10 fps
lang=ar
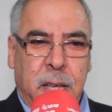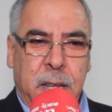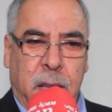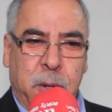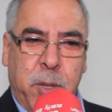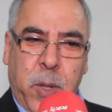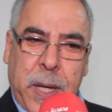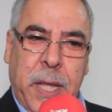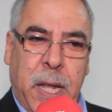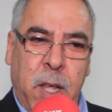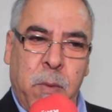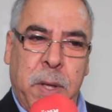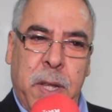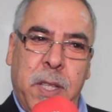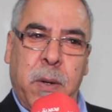نحن سعداء اليوم
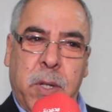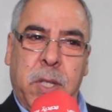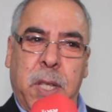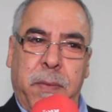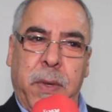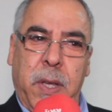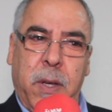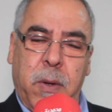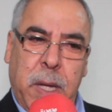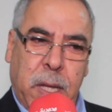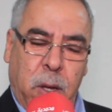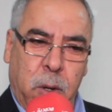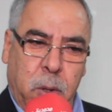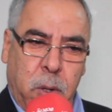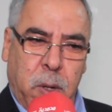ان نتواجد في كليه
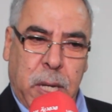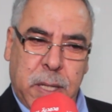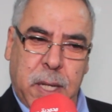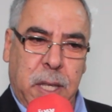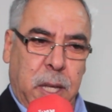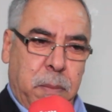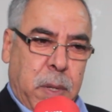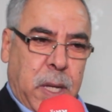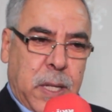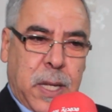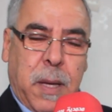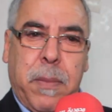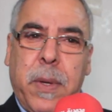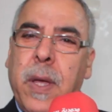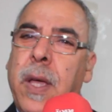الحقوق لتقديم كتاب
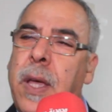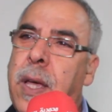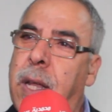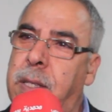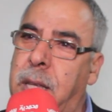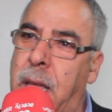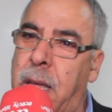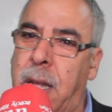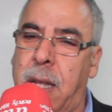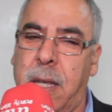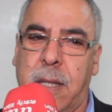رسائل